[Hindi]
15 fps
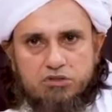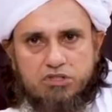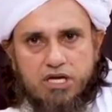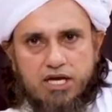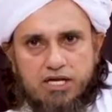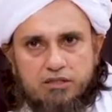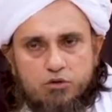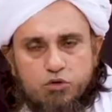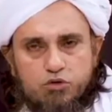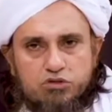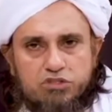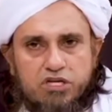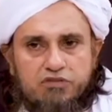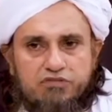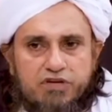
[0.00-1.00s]
तो दलाइल
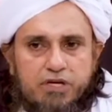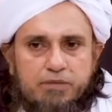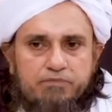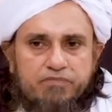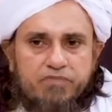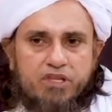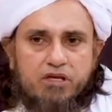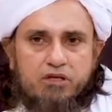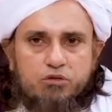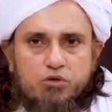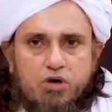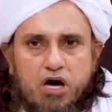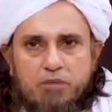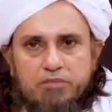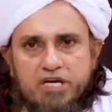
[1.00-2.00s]
दोनों तरफ हैं
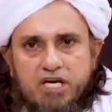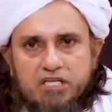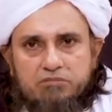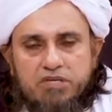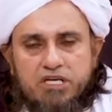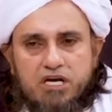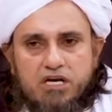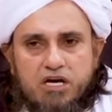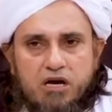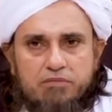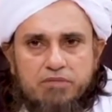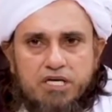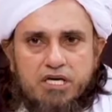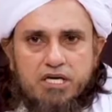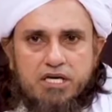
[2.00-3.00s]
तो आमी आदमी का
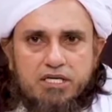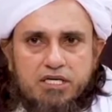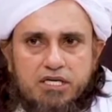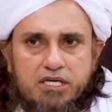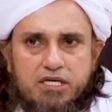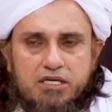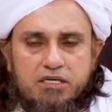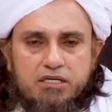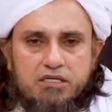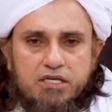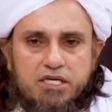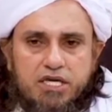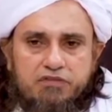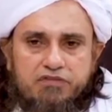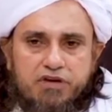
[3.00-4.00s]
काम यह है कि
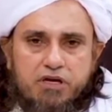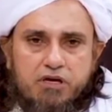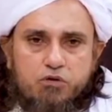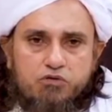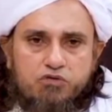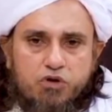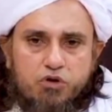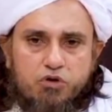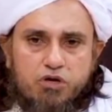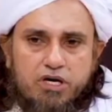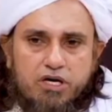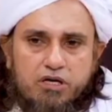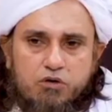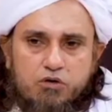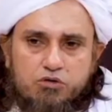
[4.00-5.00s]
एक फ़िका को फॉलो
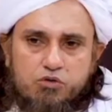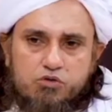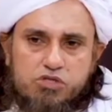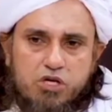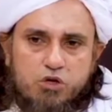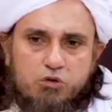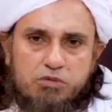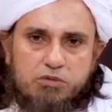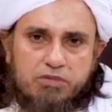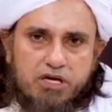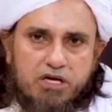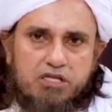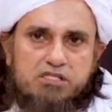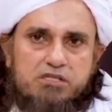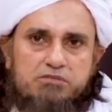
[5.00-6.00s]
करे और दूसरे को भी
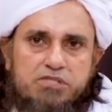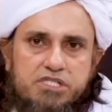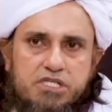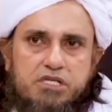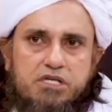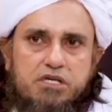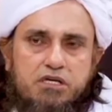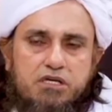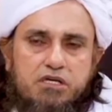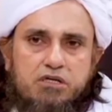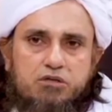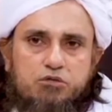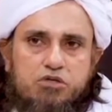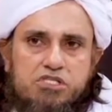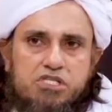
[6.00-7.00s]
बरहक समझे
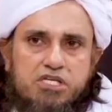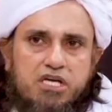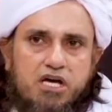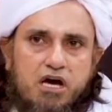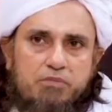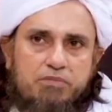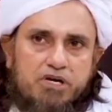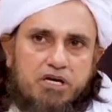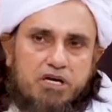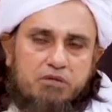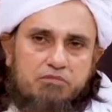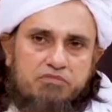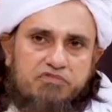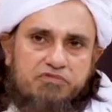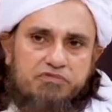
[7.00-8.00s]
तो इसलिए आप
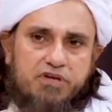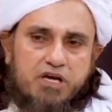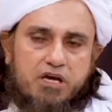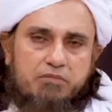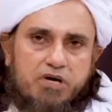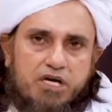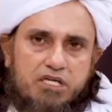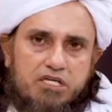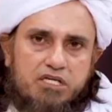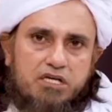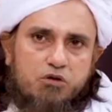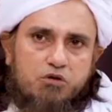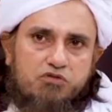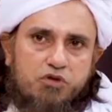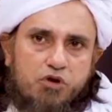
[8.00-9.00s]
अगर फ़िका
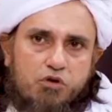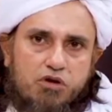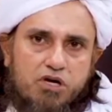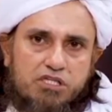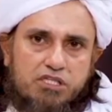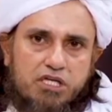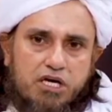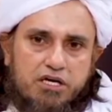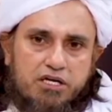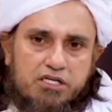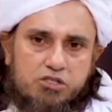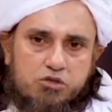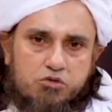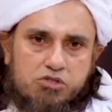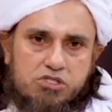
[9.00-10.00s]
मालिकिया को फॉलो करते आ रहे
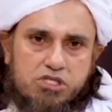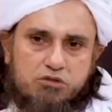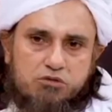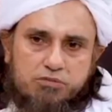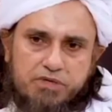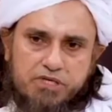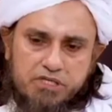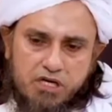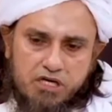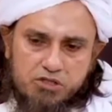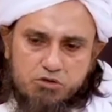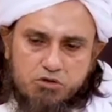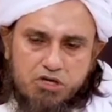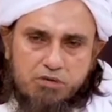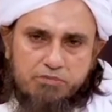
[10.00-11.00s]
हैं शुरू से तो फिर हाथ
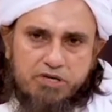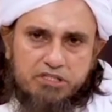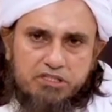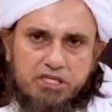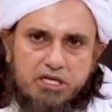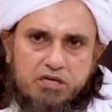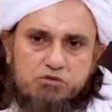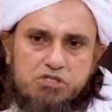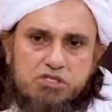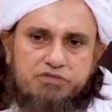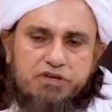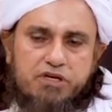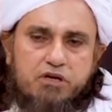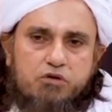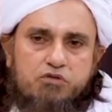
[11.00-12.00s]
छोड़ के पढ़ते रहें उसी
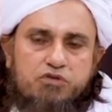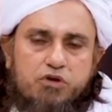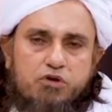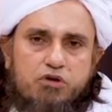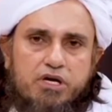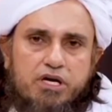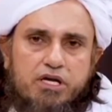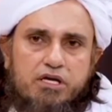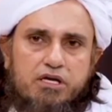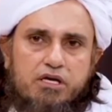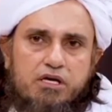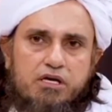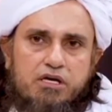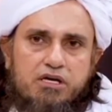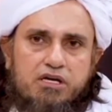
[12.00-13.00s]
फ़िका को फॉलो करें
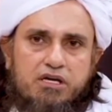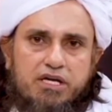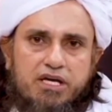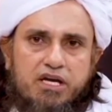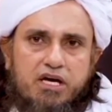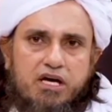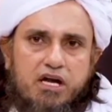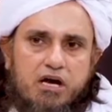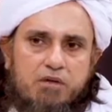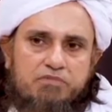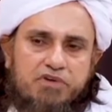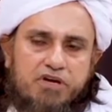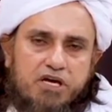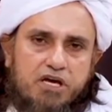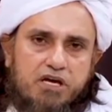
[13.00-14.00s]
लेकिन अगर
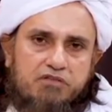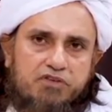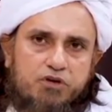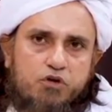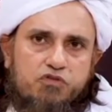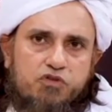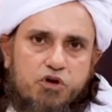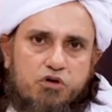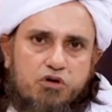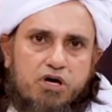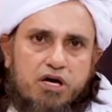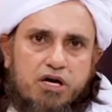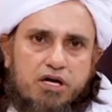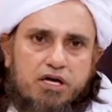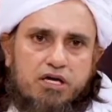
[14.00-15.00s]
आप फ़िका हनफी को फॉलो
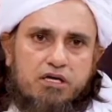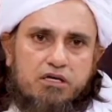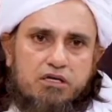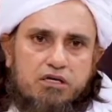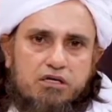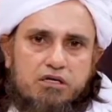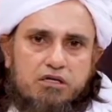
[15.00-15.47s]
कर रहे हैं